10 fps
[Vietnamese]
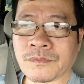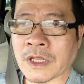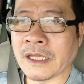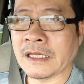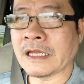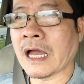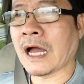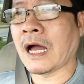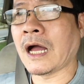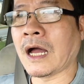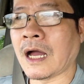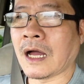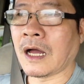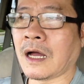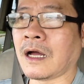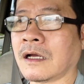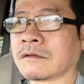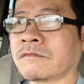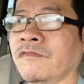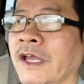Thì
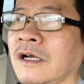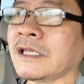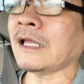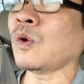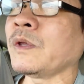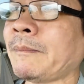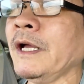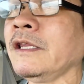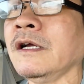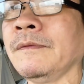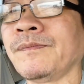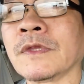vì người ta thu nhập ít á,